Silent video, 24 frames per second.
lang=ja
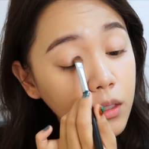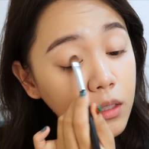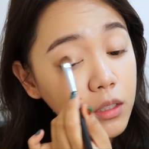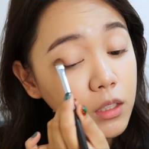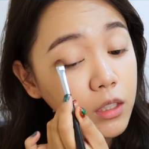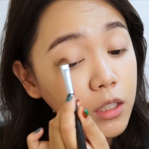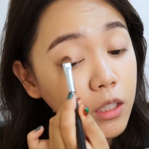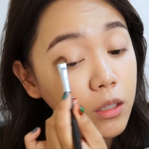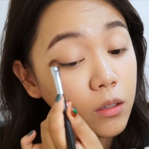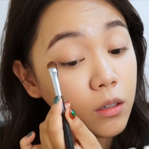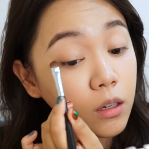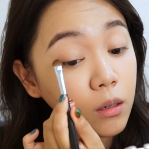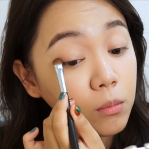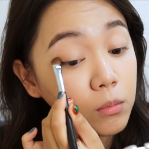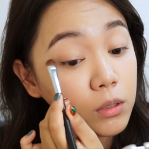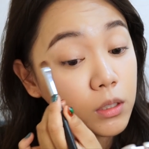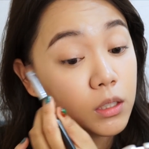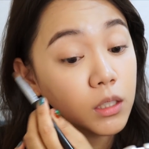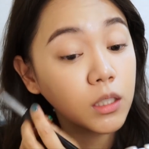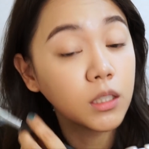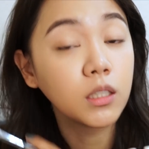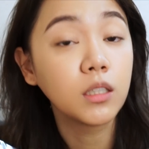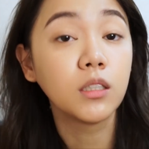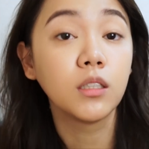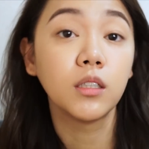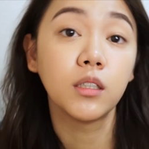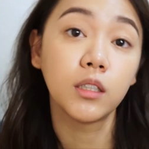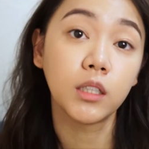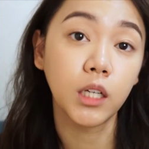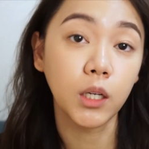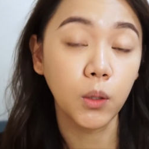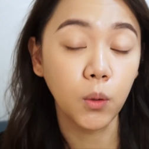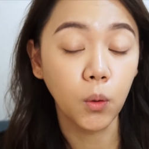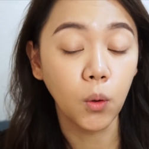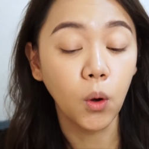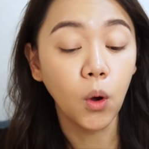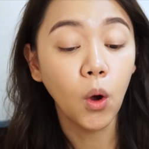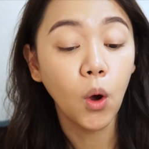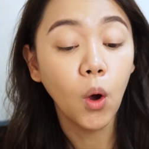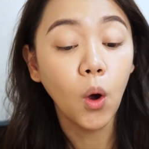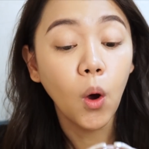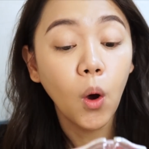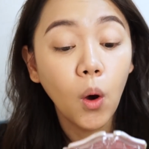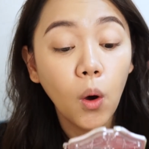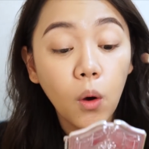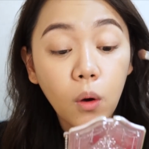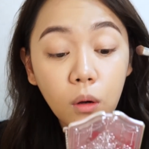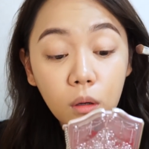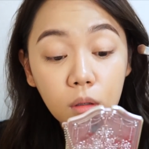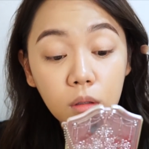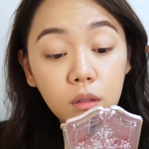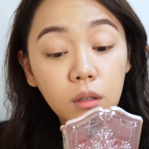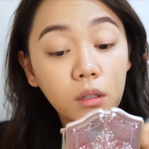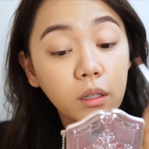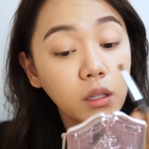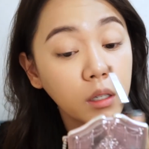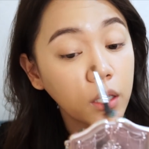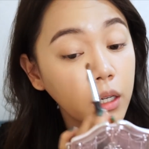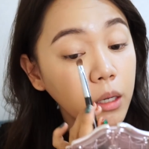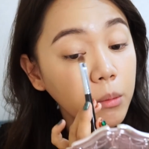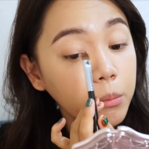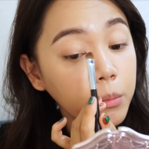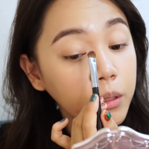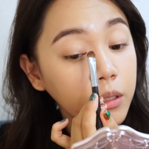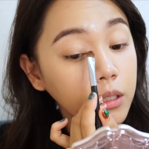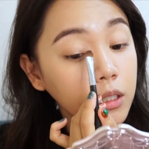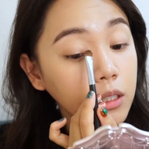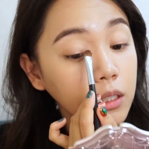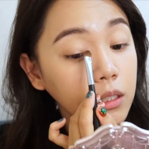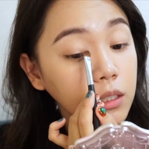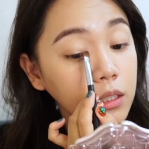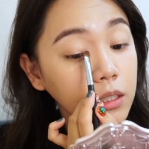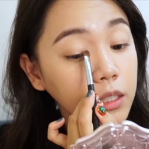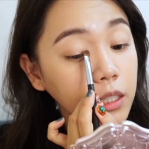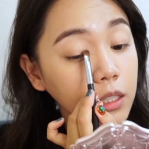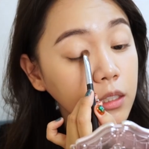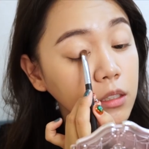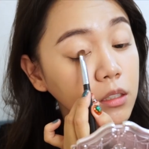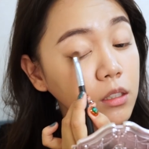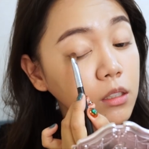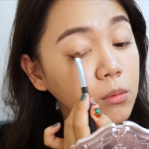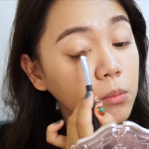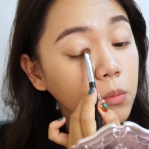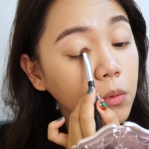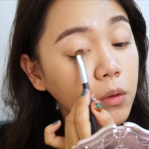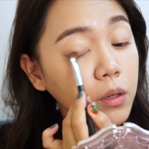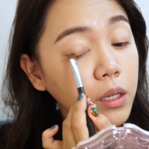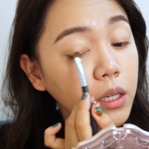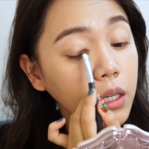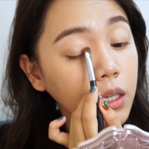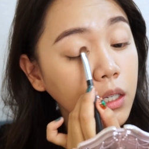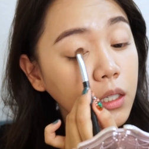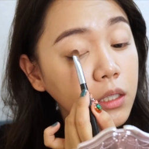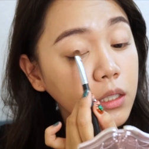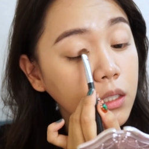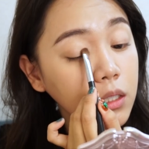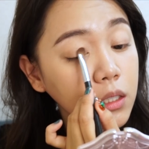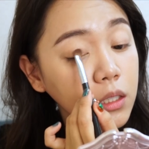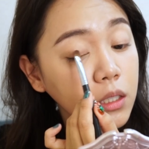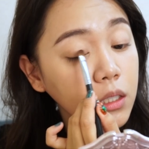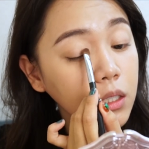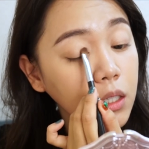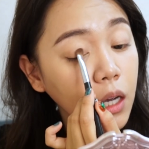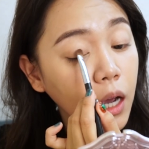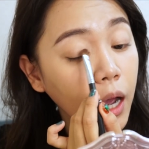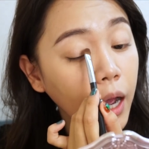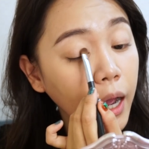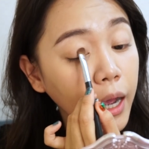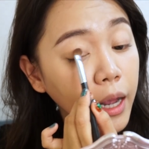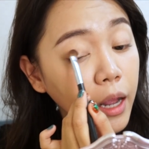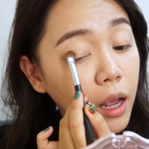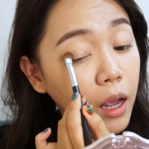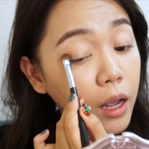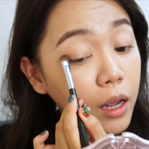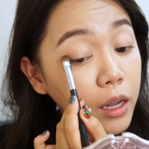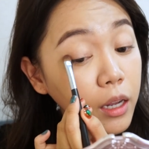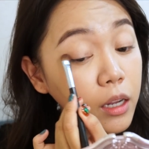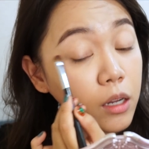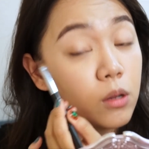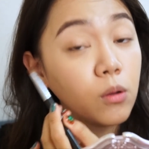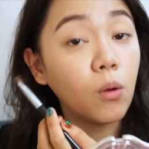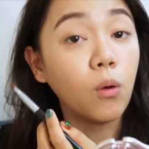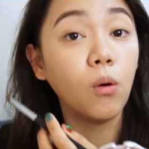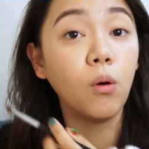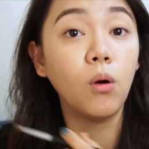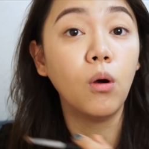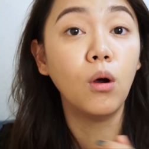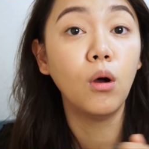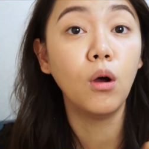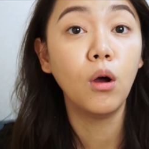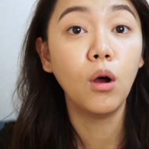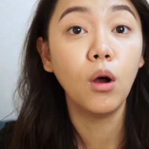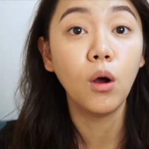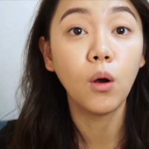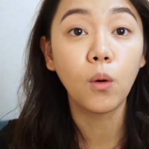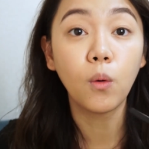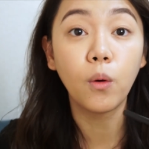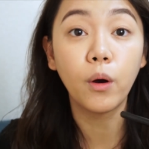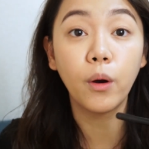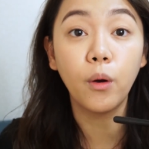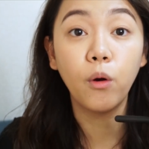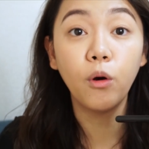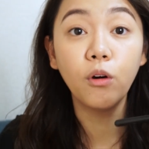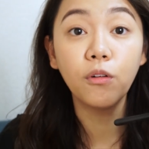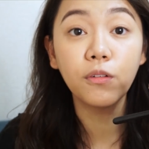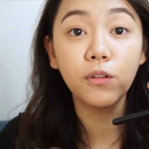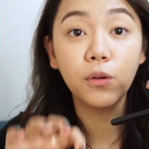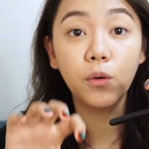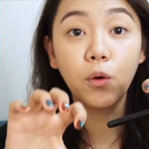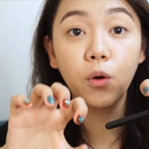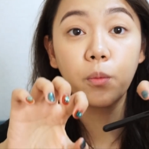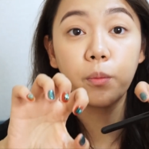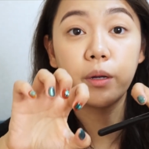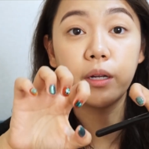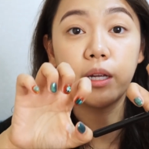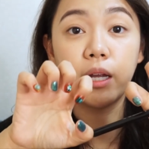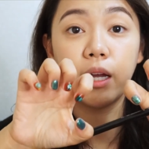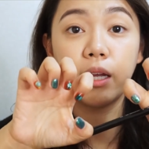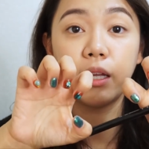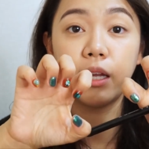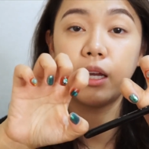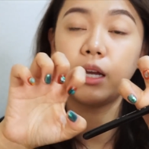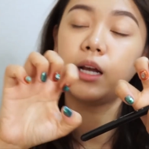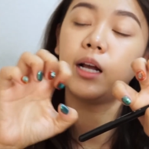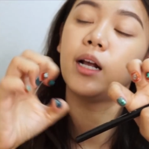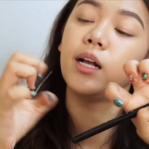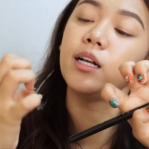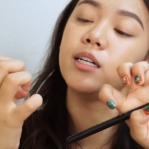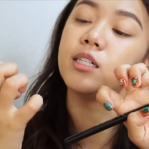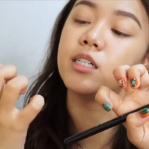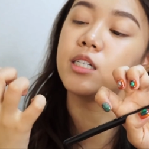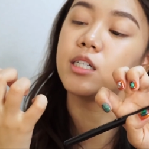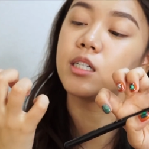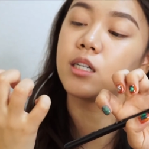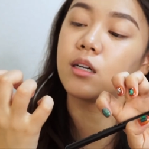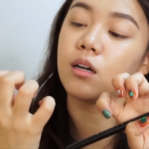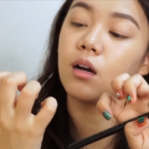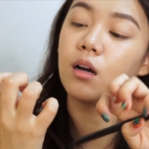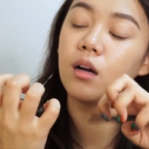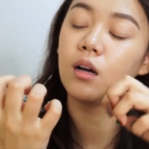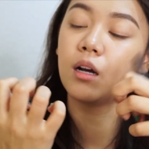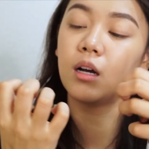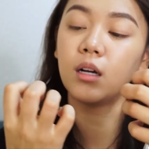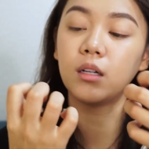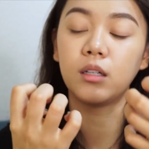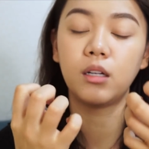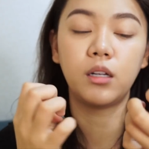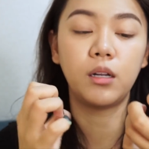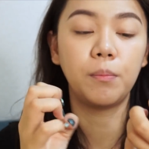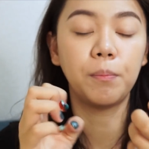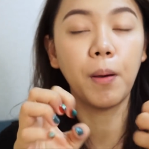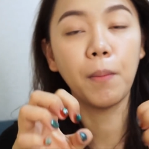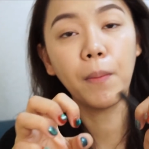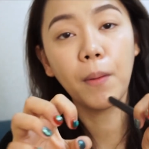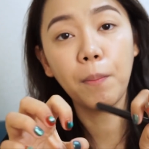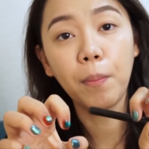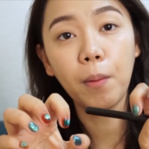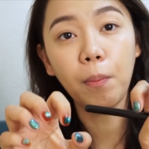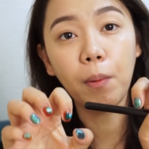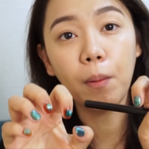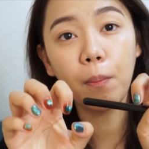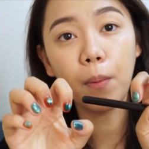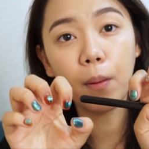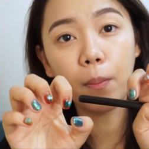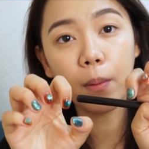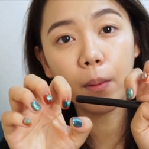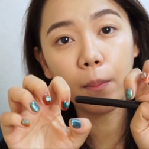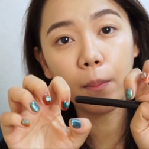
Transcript: 知ってるかもしれないんですけど本当にねみくちゃんセンスもいいし早いのこれオフ込みでね1時間半でねパパパパパパ